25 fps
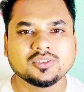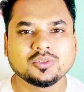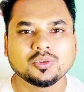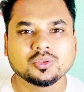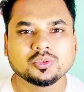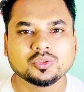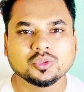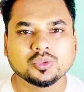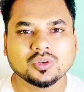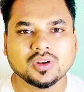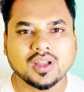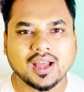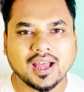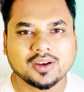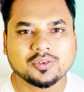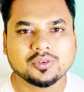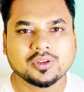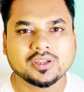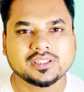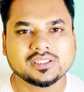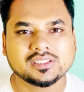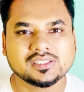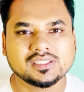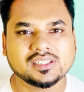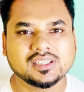নতুন আরও
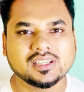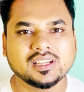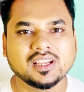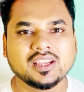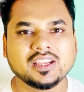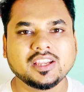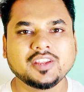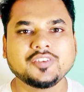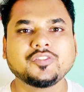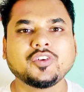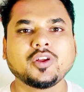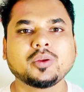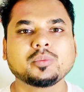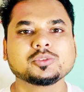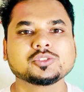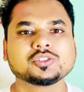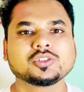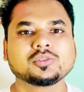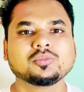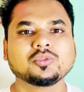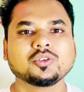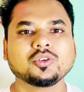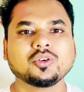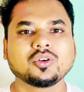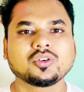একটি
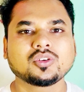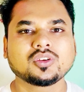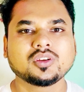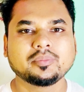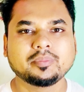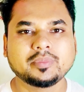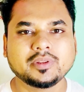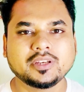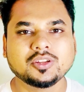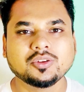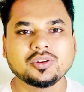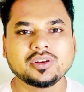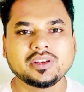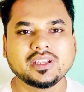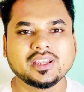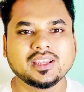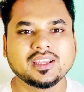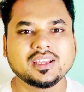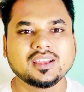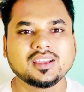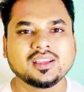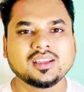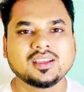ইনফরমেশনমূলক ভিডিও নিয়ে